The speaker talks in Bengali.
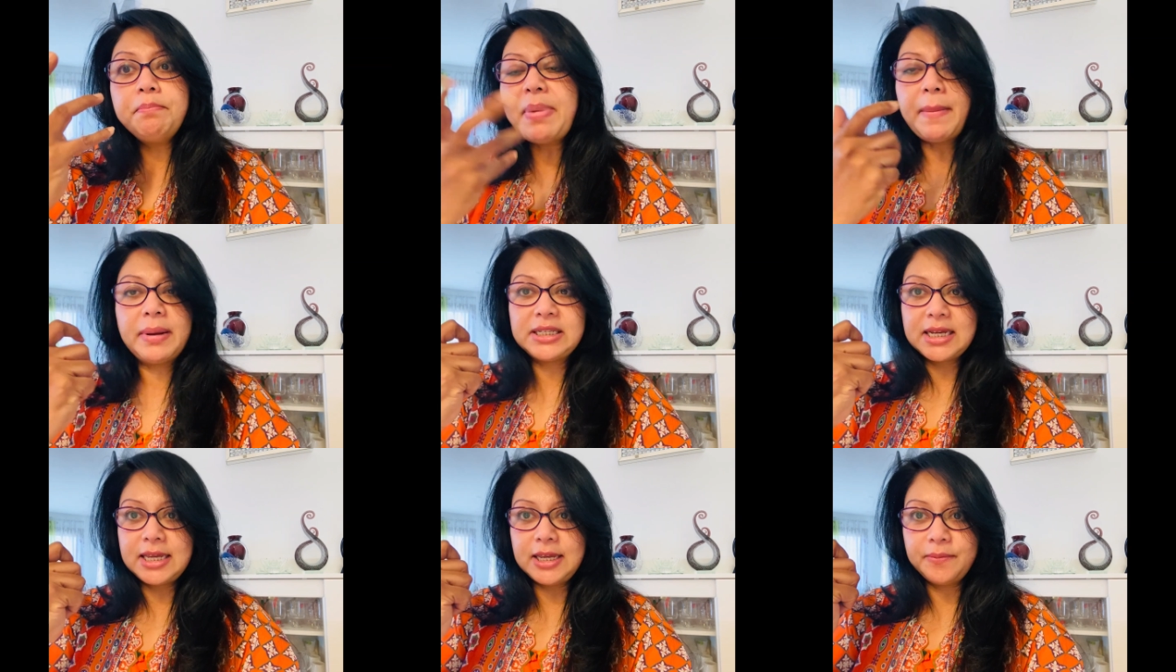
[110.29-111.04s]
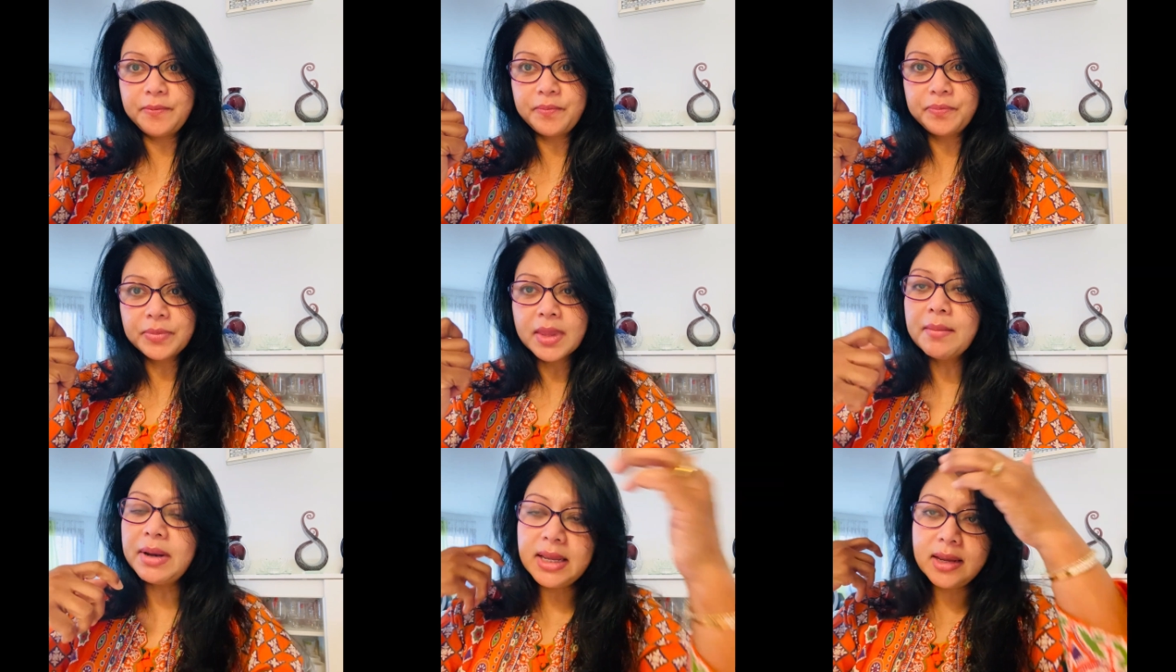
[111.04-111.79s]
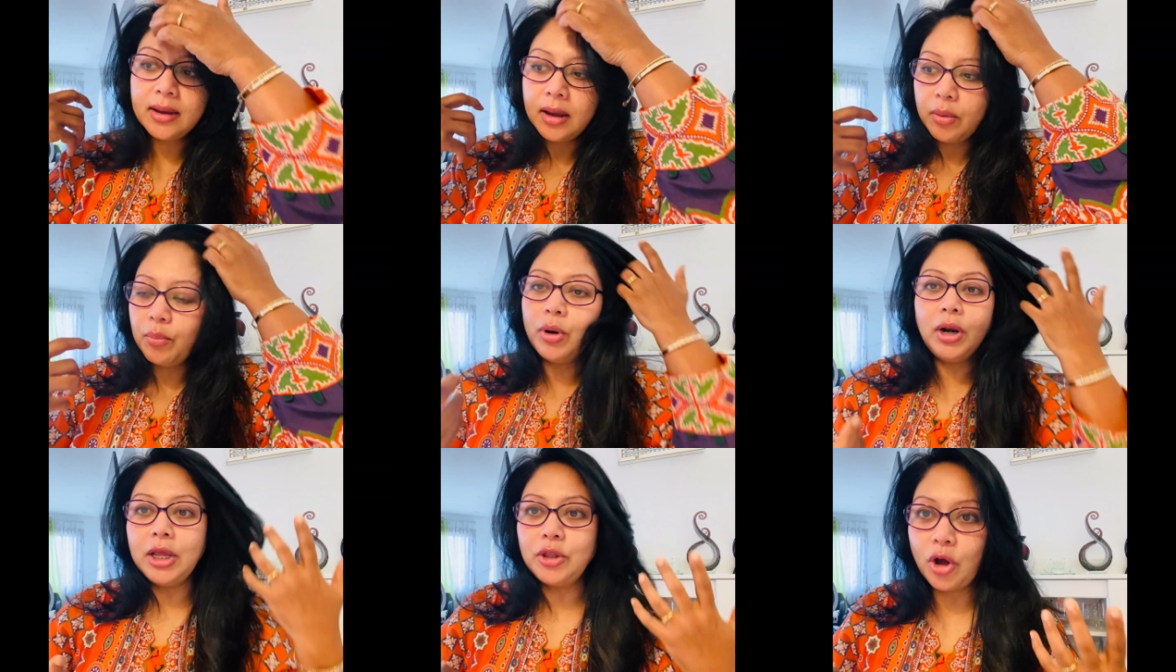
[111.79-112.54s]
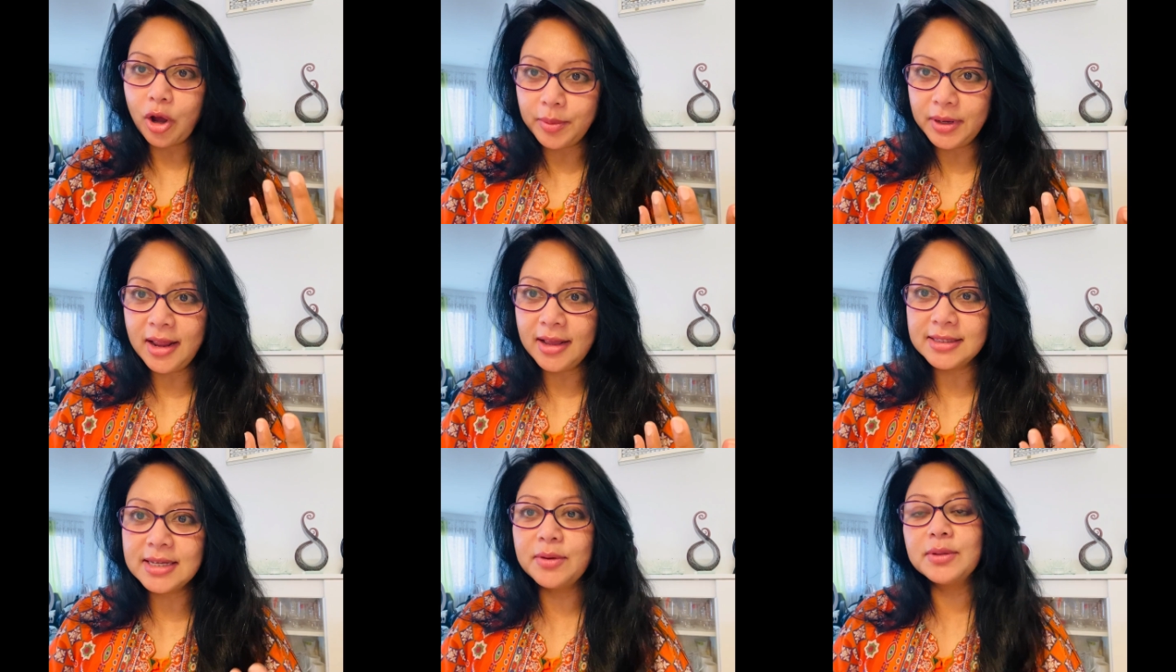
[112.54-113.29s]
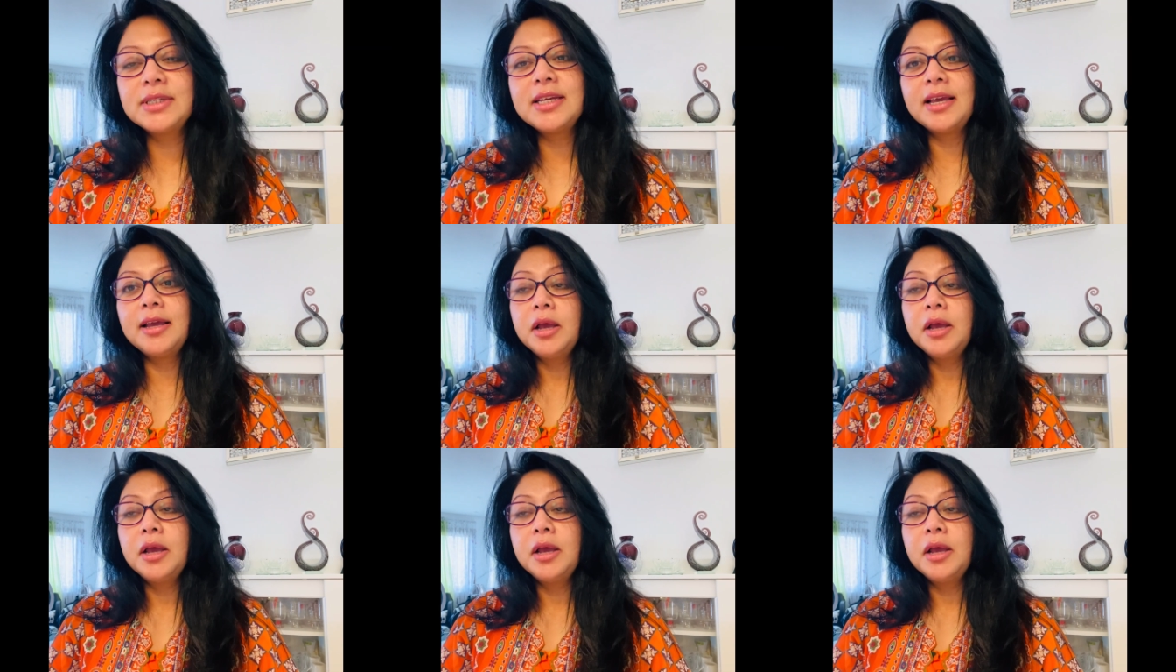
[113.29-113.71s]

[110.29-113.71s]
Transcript: ব্যাপারটা কী মানে বললেই তো হবে না যে হচ্ছে